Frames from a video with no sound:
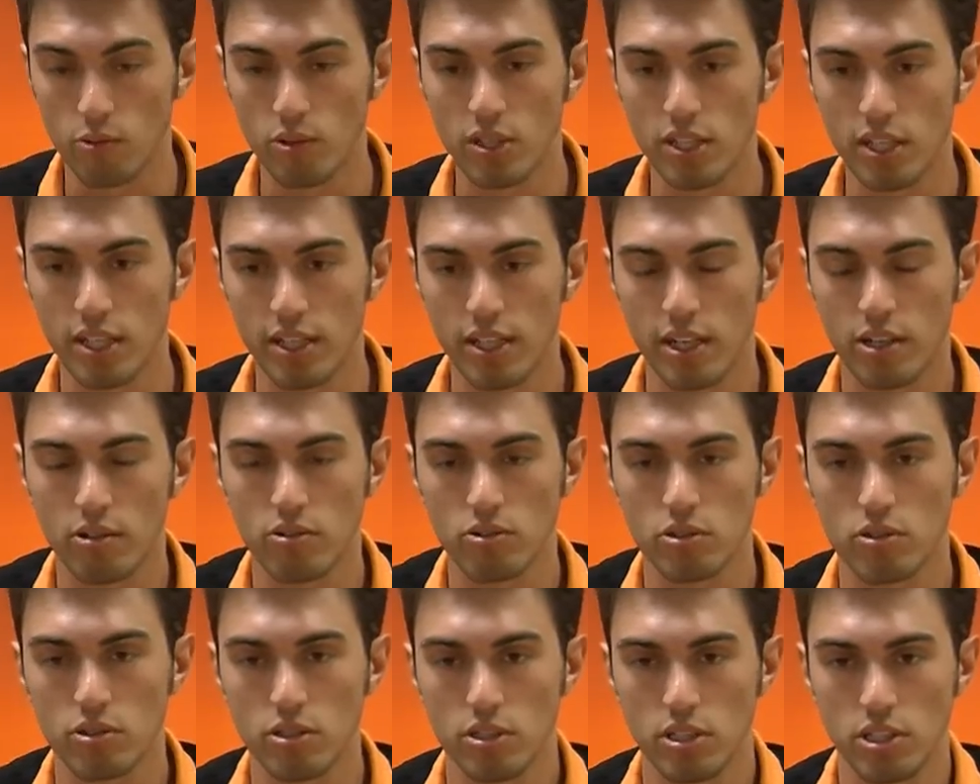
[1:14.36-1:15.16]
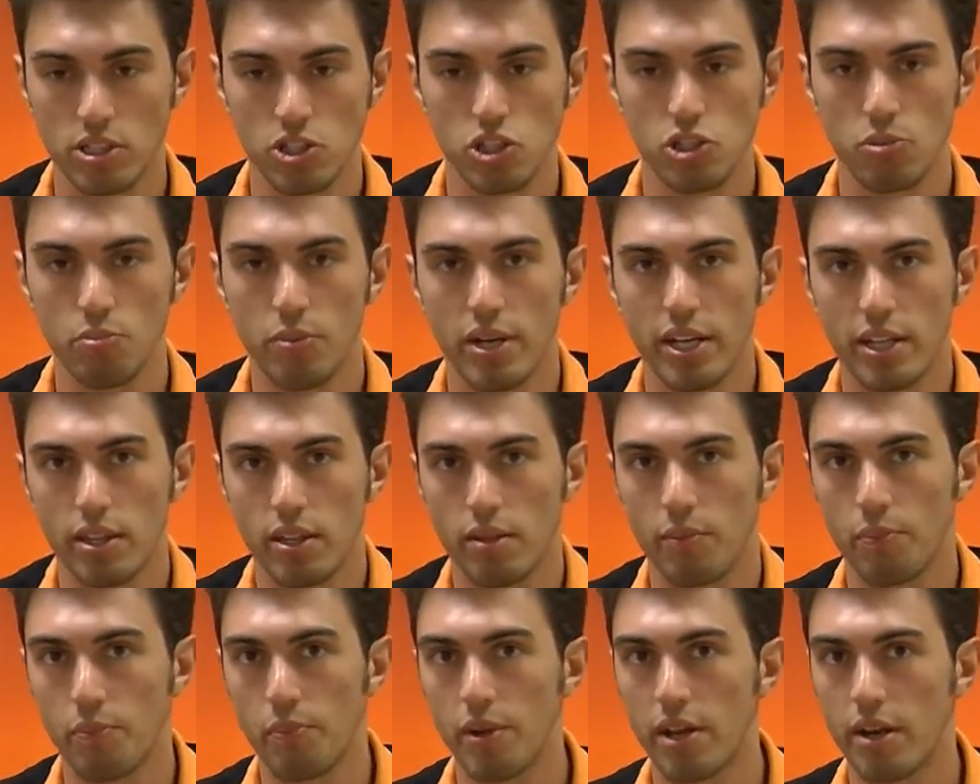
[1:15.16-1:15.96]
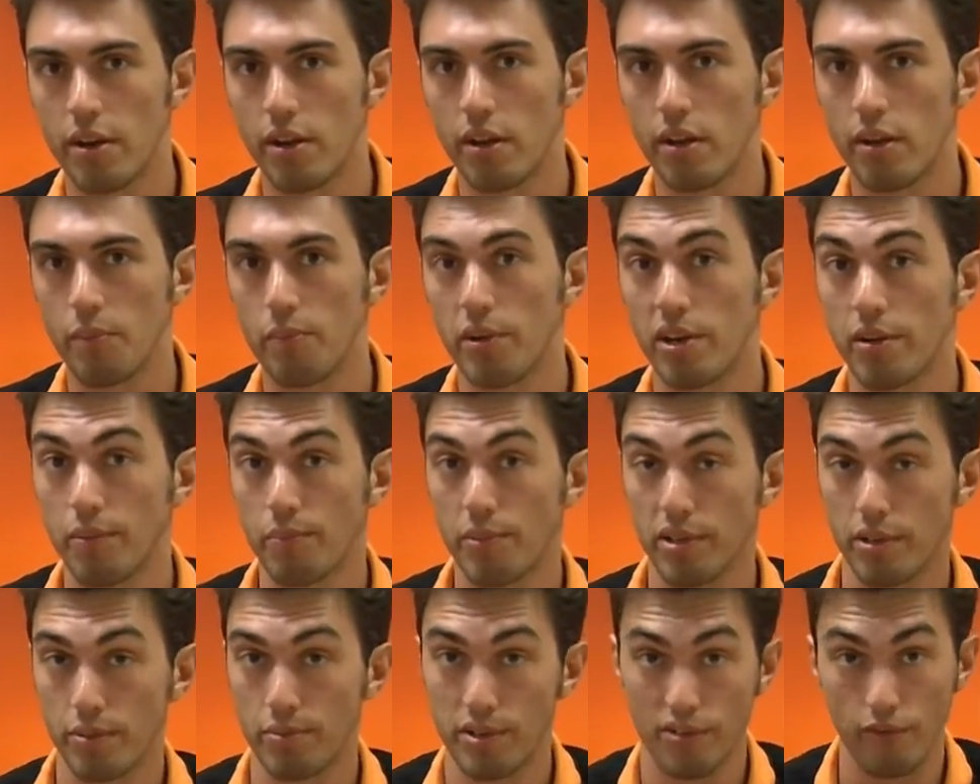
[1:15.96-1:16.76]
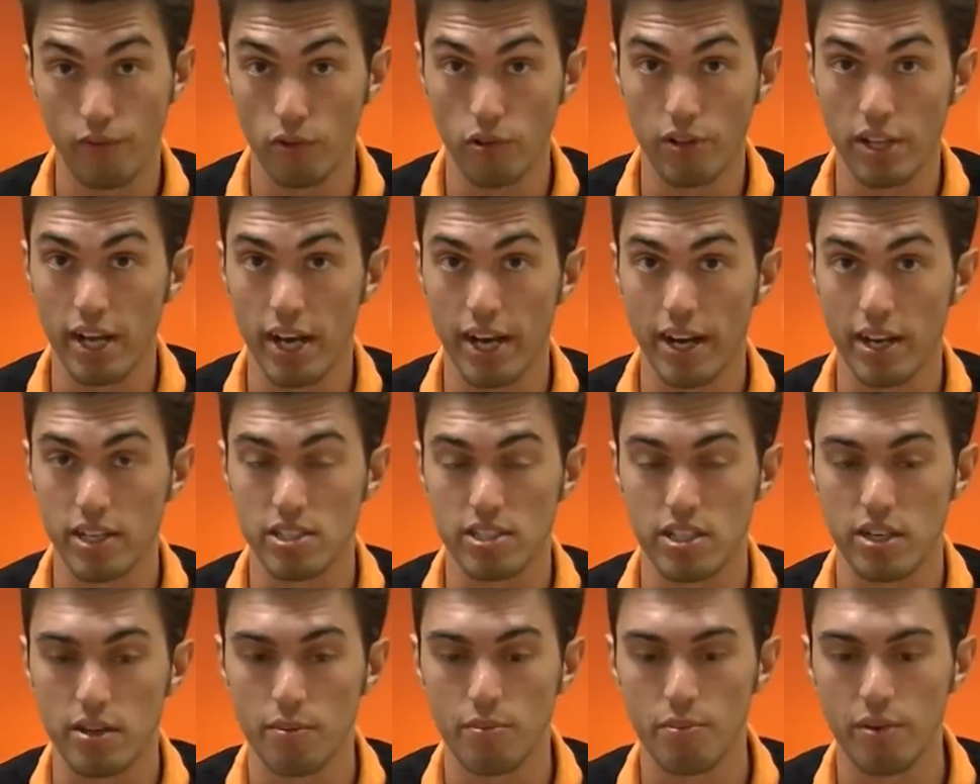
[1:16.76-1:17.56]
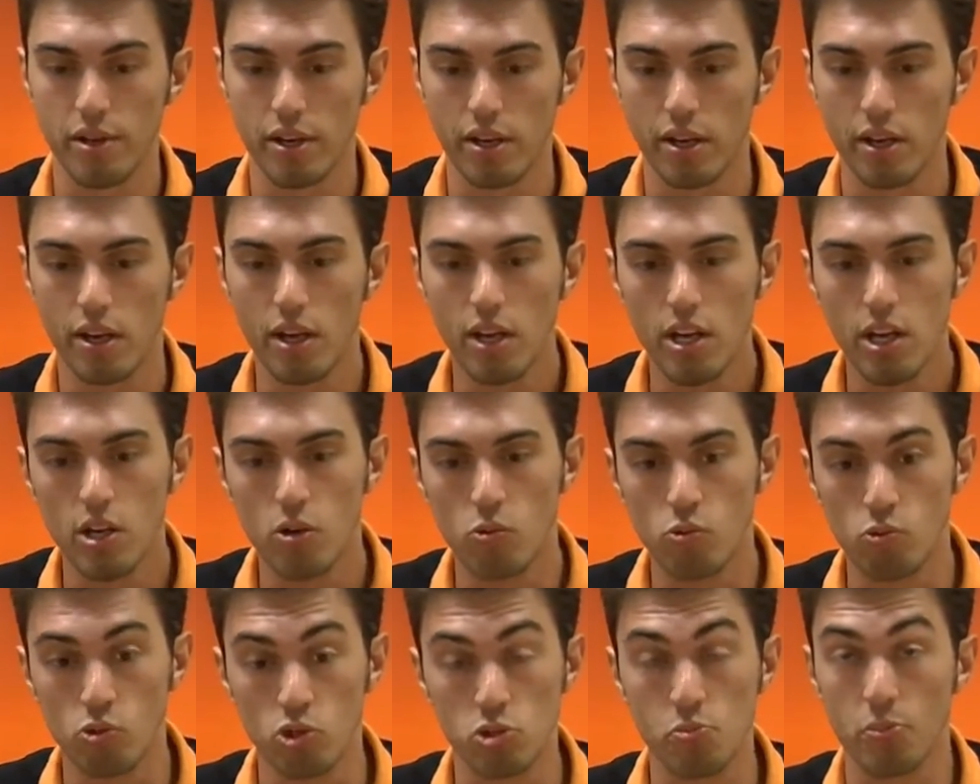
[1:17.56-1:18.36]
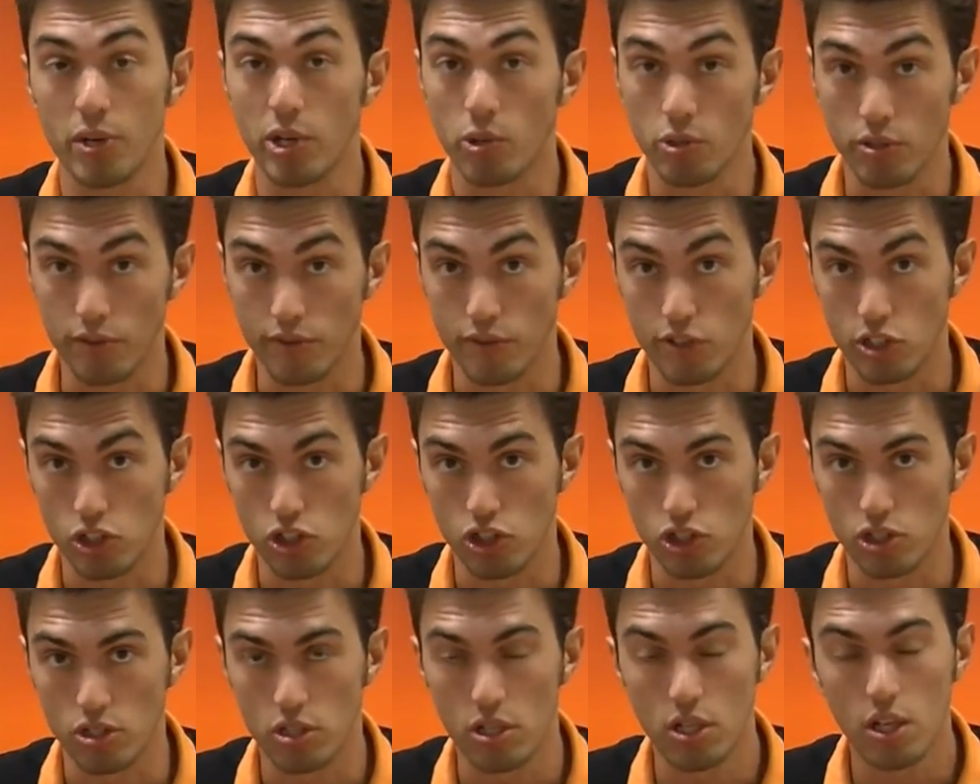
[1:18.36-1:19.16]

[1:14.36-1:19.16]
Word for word: Quindi andare in c-bet per, per, per foldare sarebbe uno spreco di fish.